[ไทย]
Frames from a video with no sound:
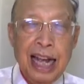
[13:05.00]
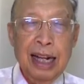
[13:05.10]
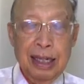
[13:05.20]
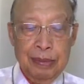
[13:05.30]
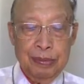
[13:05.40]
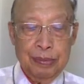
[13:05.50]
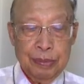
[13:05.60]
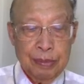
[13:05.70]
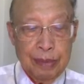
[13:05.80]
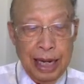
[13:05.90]
ง
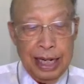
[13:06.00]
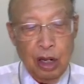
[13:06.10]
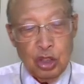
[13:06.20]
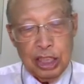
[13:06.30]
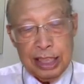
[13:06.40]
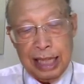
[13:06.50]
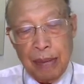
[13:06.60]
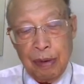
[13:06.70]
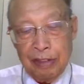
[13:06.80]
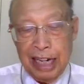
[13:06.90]
ให้เฮาศึกษา
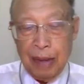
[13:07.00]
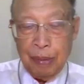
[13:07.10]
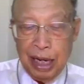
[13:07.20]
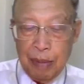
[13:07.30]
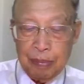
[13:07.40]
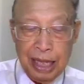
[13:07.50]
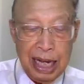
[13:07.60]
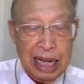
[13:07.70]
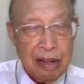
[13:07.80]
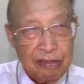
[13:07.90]
ภาวนาพระคำทั้ง
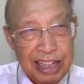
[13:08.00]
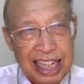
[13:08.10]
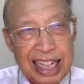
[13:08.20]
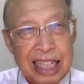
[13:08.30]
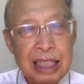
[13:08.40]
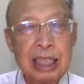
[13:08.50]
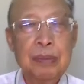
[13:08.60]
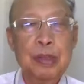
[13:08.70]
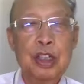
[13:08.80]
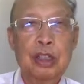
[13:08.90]
กลางวินและกลางคืน
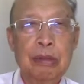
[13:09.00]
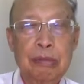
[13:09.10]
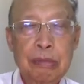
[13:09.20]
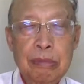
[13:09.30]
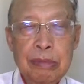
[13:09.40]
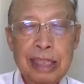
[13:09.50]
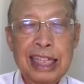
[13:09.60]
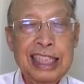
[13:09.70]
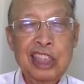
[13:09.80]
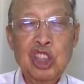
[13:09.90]
พี่น้องแทน
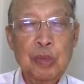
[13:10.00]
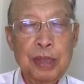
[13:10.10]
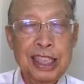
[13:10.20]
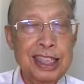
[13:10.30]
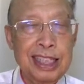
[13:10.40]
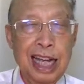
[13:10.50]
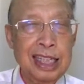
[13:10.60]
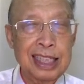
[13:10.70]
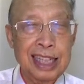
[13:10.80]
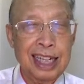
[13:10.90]
ที่จะสิไปศึกษา
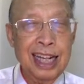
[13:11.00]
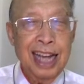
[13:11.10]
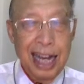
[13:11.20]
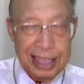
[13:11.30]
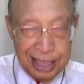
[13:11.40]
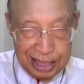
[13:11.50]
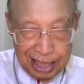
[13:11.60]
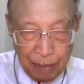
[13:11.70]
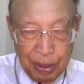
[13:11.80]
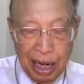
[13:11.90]
อื่นไห้ศึกษา
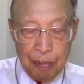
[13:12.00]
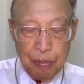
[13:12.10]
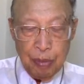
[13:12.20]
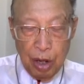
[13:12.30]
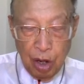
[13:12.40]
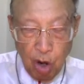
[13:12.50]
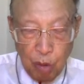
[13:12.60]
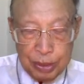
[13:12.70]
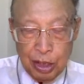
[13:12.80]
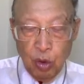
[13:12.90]
พระคำของพ
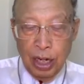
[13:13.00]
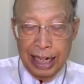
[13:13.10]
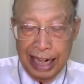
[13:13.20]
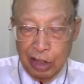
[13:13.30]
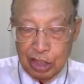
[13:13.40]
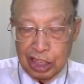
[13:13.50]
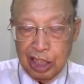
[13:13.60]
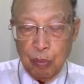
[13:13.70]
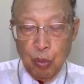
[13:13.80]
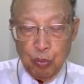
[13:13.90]
ระเจ้า แล้วจะจะ
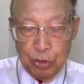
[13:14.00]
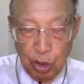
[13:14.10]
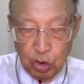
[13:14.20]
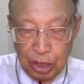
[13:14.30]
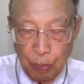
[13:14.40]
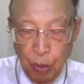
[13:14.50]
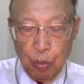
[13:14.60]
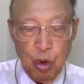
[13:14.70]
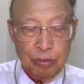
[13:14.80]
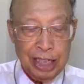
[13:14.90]
เจ้าจะพบ ค
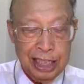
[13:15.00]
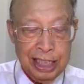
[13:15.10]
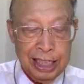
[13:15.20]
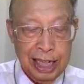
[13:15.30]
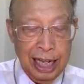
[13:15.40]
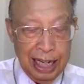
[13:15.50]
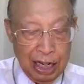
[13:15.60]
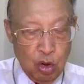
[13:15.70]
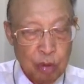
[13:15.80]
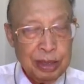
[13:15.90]
วามเจริญและ
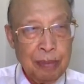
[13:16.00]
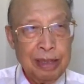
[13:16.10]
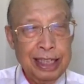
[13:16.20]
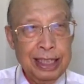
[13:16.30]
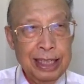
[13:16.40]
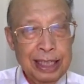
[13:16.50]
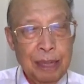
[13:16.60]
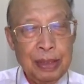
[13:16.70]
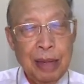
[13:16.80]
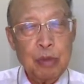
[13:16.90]
ความสำเร็จ ในพ
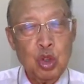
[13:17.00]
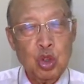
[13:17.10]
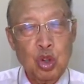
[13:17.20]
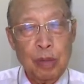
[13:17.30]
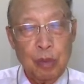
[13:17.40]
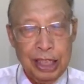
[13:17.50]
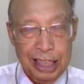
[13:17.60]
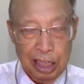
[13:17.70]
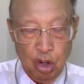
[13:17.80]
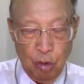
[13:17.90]
ระธรรมโยซุยบทหนึ่ง
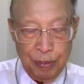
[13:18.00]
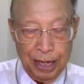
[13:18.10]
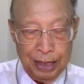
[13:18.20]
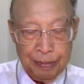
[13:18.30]
ข้อแปด